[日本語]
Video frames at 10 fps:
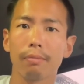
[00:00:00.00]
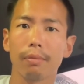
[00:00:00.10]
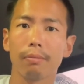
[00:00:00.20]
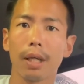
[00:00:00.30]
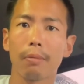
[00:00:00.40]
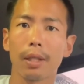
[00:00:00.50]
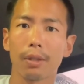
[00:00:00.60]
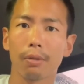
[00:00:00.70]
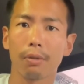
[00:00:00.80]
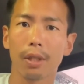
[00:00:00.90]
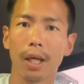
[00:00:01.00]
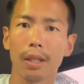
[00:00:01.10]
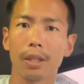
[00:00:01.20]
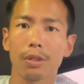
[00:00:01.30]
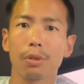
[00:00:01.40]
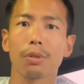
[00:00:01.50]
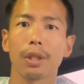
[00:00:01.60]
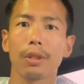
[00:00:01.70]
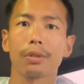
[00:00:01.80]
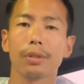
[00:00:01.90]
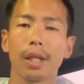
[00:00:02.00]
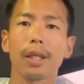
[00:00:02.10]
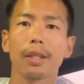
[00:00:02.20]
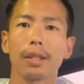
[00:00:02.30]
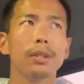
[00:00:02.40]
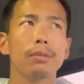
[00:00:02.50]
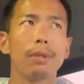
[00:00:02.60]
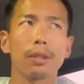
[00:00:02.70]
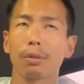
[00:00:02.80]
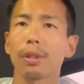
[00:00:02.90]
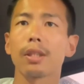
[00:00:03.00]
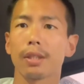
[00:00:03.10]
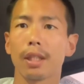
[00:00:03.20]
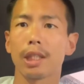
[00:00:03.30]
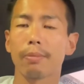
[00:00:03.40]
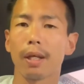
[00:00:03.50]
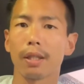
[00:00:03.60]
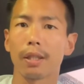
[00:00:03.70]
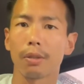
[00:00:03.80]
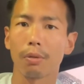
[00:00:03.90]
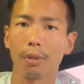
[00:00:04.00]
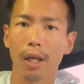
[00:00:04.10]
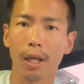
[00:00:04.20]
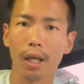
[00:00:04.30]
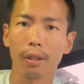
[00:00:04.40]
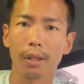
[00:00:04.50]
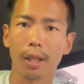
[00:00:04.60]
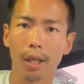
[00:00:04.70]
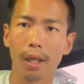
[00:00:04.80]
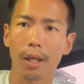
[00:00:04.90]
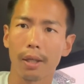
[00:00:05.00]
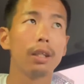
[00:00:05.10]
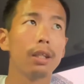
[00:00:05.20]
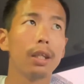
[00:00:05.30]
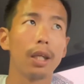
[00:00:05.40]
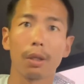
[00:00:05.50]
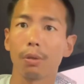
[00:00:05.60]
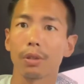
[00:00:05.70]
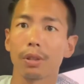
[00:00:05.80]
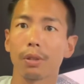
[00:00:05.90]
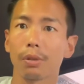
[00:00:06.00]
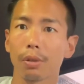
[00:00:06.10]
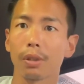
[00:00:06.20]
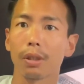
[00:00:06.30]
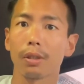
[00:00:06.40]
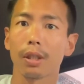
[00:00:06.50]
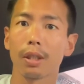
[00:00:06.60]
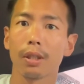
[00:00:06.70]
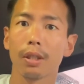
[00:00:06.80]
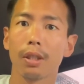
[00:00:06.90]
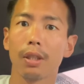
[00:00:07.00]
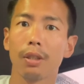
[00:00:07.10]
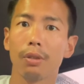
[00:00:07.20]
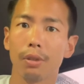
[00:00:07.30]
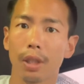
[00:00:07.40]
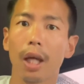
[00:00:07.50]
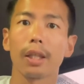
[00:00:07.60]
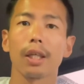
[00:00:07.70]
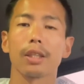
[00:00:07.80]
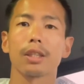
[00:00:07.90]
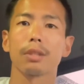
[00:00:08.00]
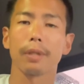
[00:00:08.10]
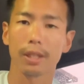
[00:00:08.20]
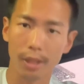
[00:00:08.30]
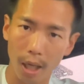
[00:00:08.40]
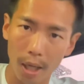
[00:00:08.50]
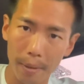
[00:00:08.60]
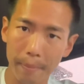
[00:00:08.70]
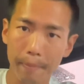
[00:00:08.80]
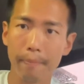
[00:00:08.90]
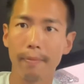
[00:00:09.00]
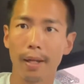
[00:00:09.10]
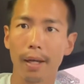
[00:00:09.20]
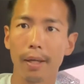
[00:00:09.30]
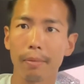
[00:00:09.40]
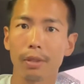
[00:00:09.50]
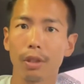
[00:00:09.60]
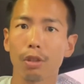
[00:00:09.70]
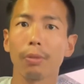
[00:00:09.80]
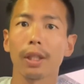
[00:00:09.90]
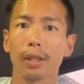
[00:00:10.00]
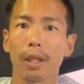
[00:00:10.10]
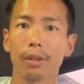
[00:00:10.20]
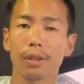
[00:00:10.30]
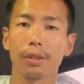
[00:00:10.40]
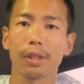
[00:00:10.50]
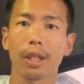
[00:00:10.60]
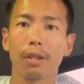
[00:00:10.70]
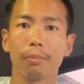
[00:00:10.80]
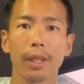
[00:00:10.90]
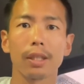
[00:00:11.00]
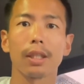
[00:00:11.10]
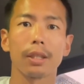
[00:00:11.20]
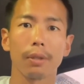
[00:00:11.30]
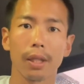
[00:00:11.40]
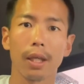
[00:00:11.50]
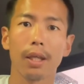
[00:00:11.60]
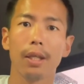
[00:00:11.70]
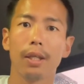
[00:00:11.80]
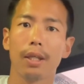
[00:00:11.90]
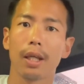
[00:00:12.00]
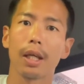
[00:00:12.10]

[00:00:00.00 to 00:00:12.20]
まあ、あまりこう、換気状況が良くない。まあ、そこですね、一番にこう考えて、並行することっていう、ふうに判断しました。はい。まあ、それに伴って、あの、スクール生の皆さんにはね、あ